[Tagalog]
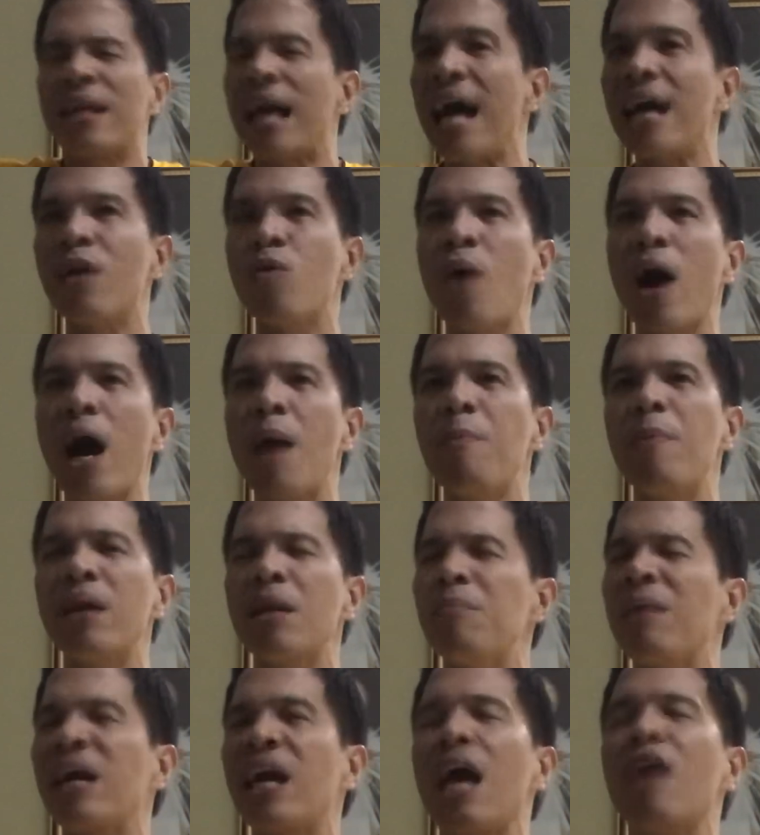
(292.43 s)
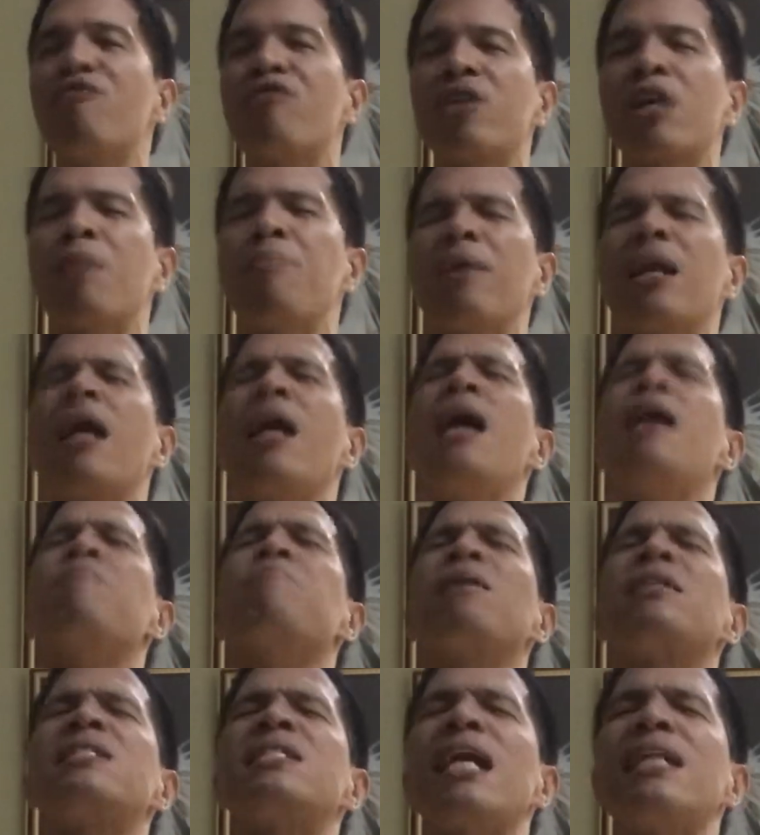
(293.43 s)
Gagawa ka pa rin, mag-effort ka pa rin,
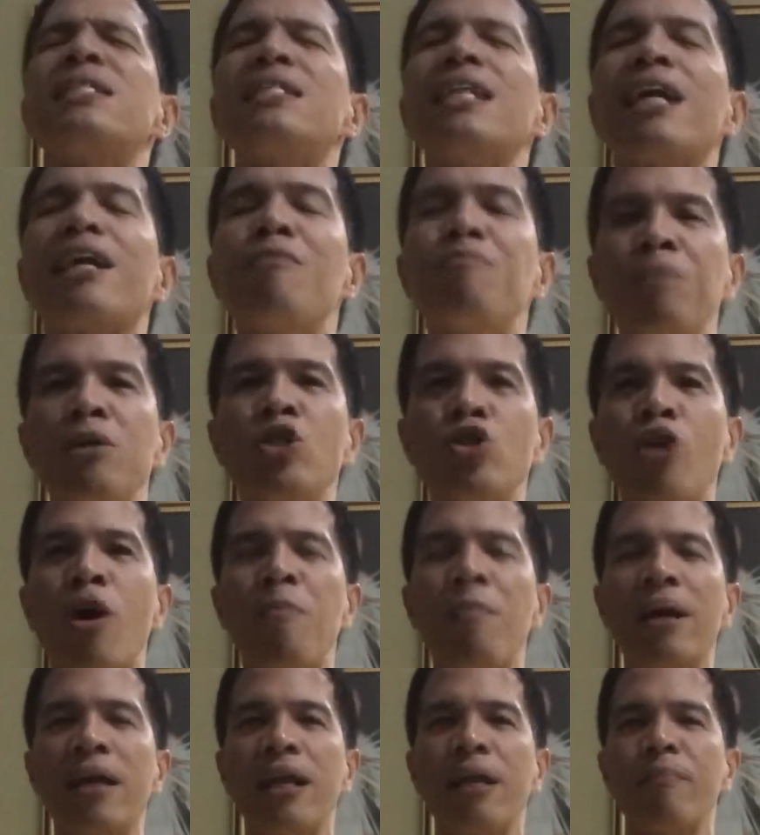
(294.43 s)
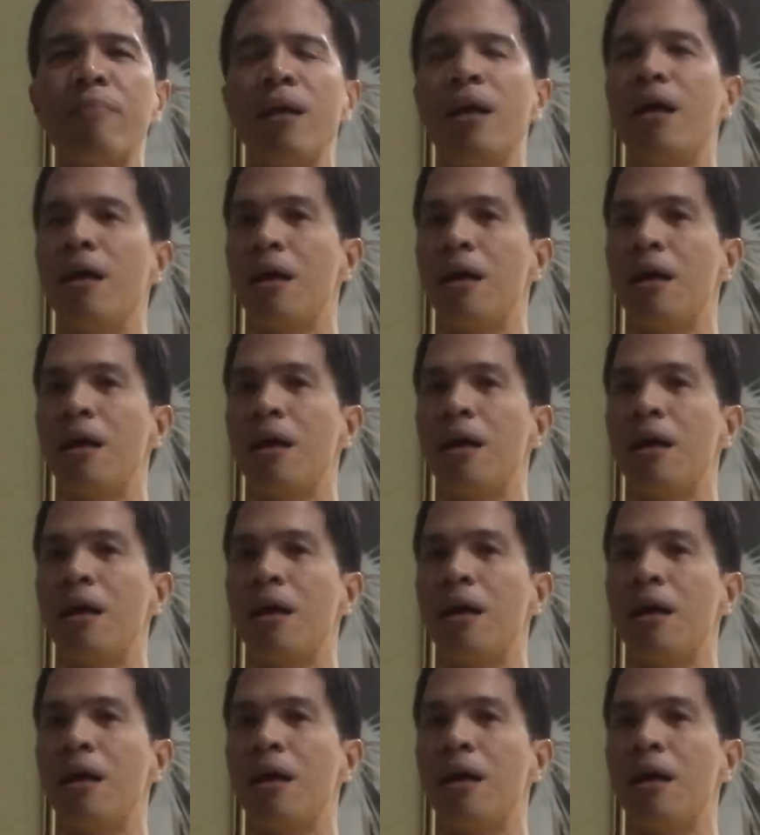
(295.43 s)
magsasakripisyo ka pa rin.